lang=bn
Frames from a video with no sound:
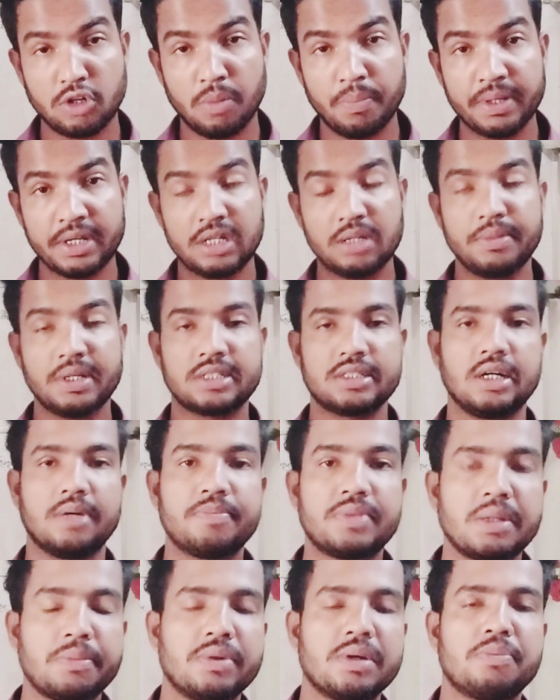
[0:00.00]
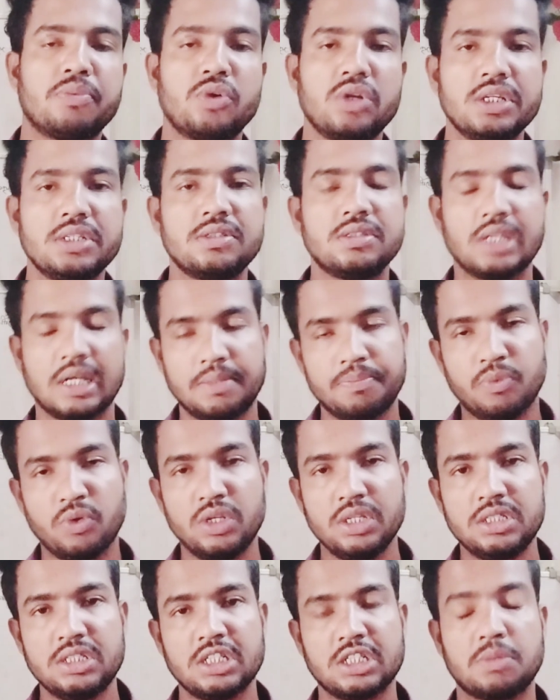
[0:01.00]
কম্পিটিটিভ এক্সাম ত্রিপুরা পুলিশ জেল
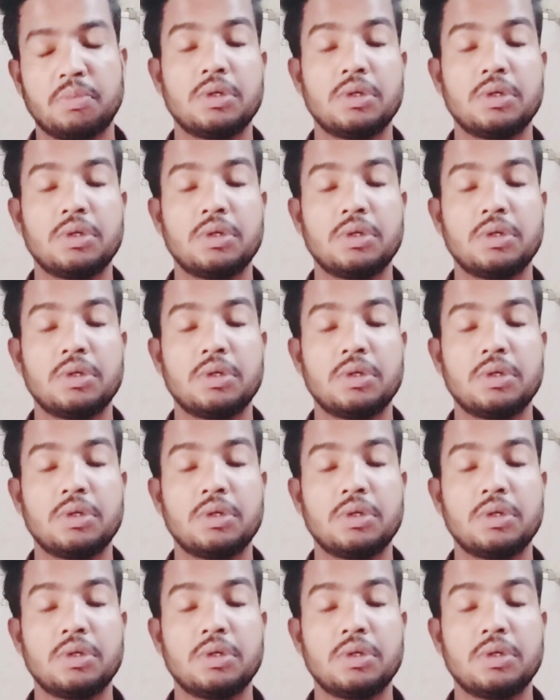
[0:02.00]
পুলিশ